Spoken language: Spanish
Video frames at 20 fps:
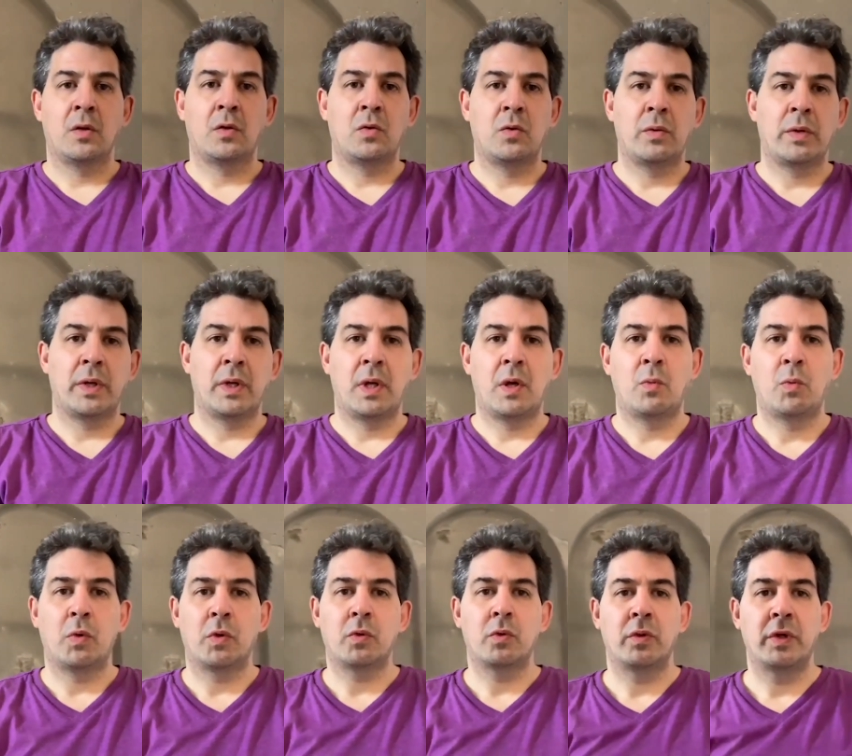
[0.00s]
Tuve la
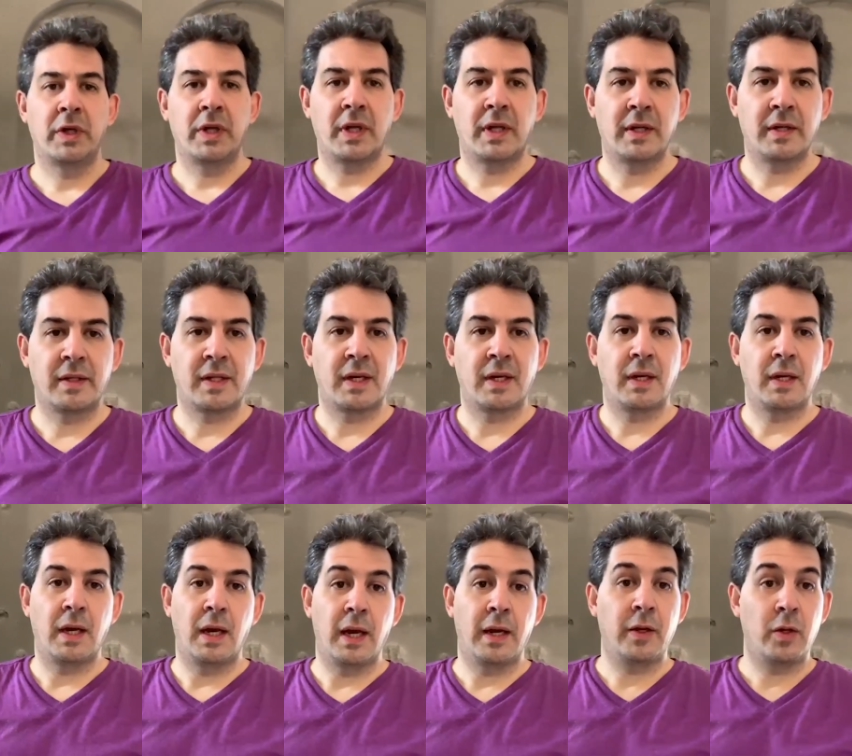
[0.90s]
oportunidad de estar en
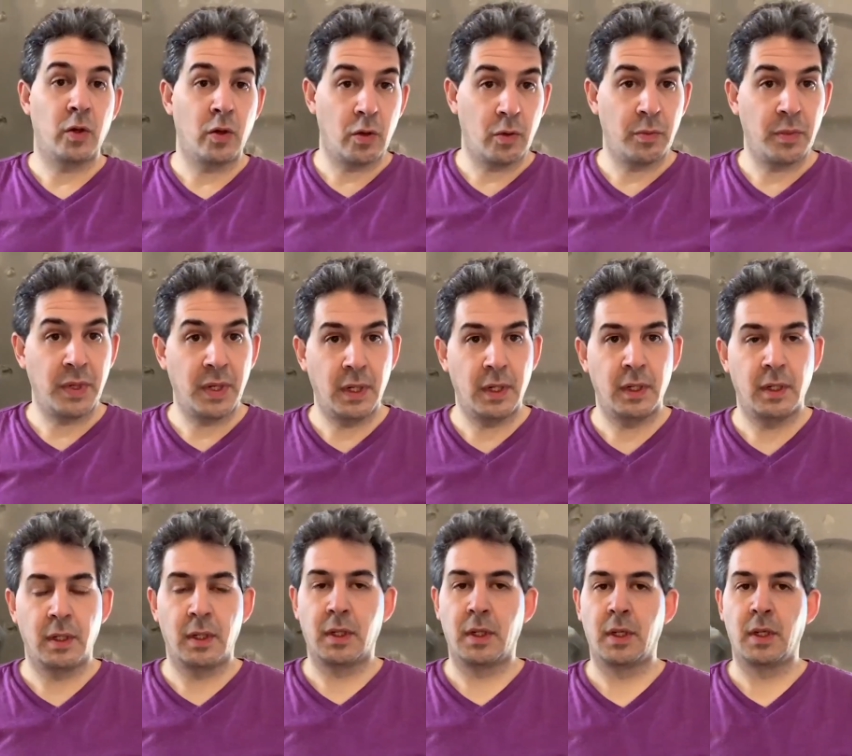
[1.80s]
el año 2000
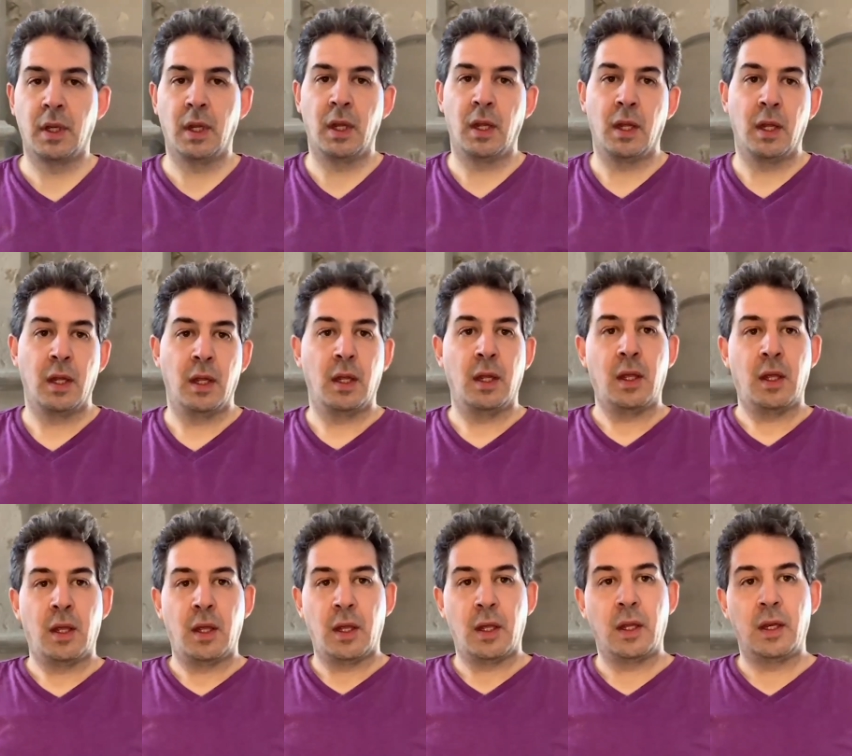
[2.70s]

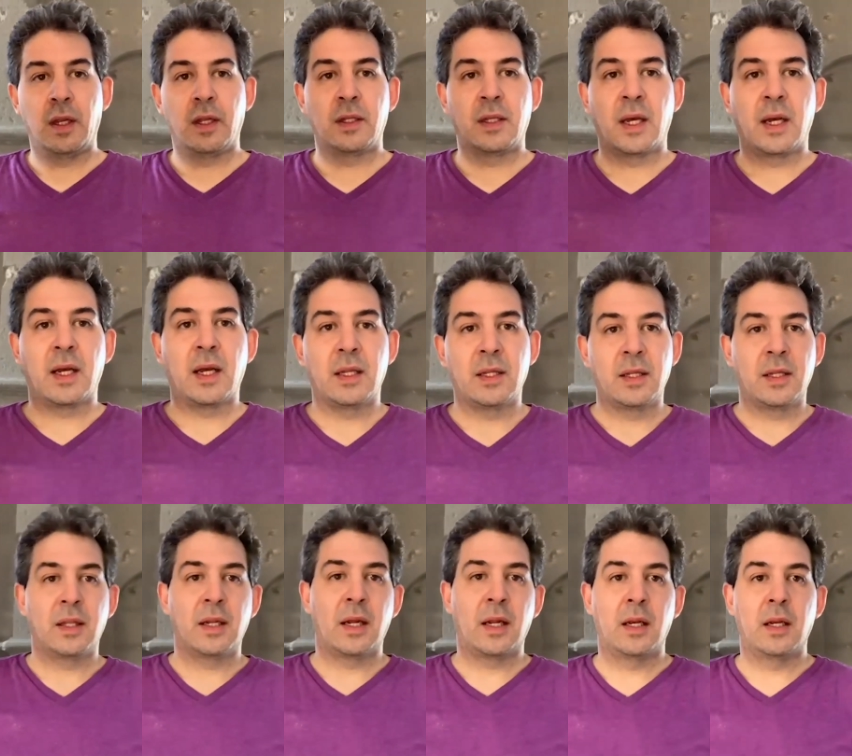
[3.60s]
en esta
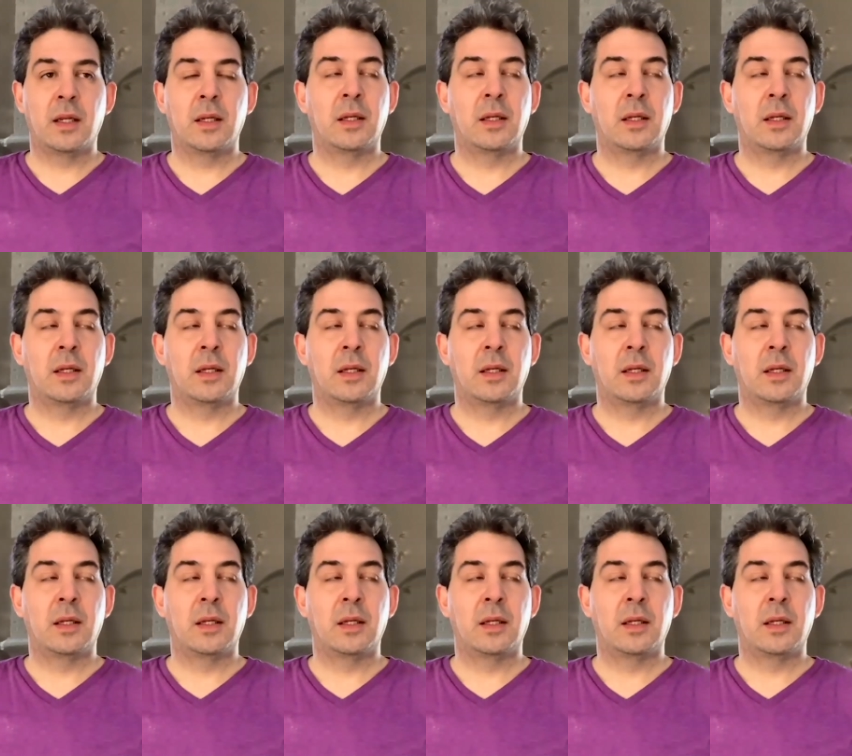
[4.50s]
catedral